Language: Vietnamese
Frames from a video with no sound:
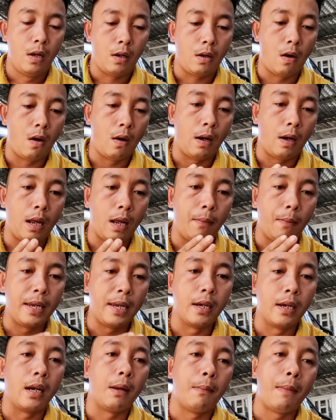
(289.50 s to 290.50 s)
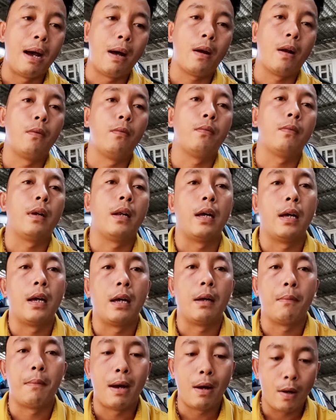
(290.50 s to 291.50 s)
còn à, bây giờ là báo lông
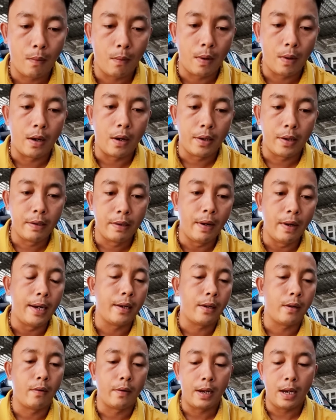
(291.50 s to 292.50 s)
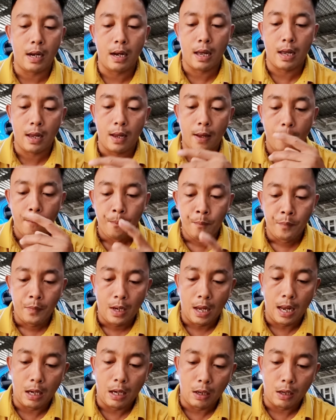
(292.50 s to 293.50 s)
là báo lông là nó như vậy có nghĩa là
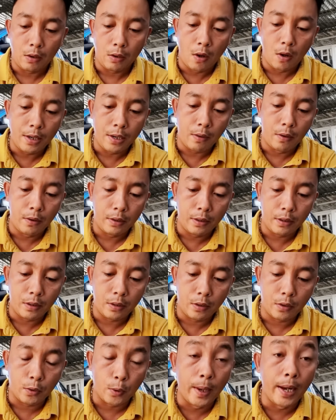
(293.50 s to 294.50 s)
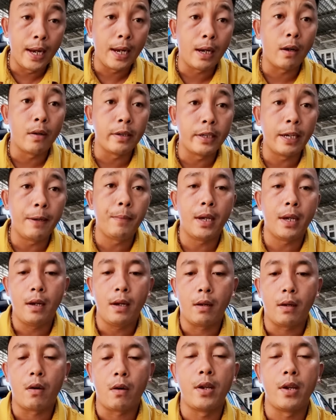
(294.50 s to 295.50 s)
à, là có những con tùy con chim nhé
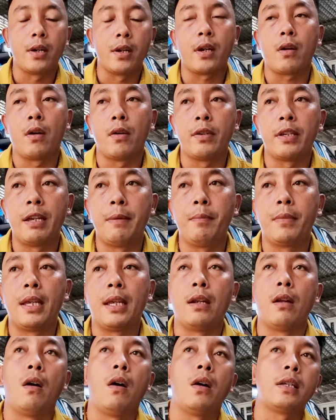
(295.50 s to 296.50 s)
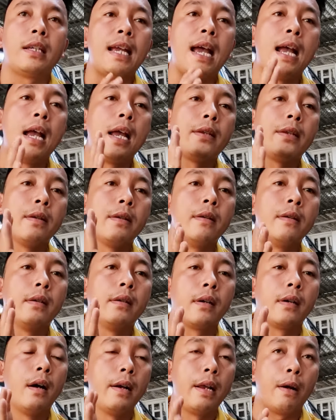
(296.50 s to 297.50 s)
có những cái con chim thì nó sẽ dự
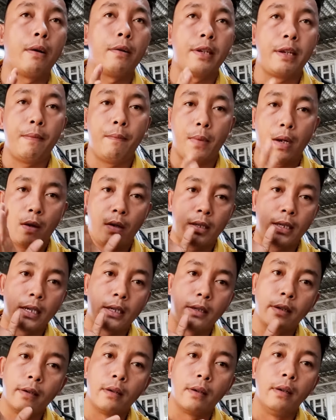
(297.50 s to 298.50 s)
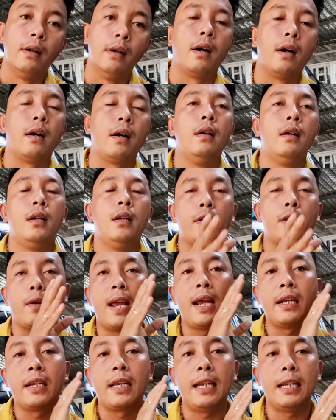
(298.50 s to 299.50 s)
cơ địa con chim mà nó sẽ dự lựa cho
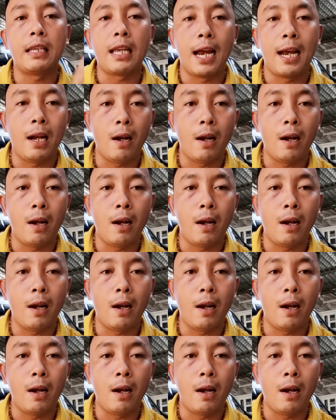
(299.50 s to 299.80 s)
đến khi thay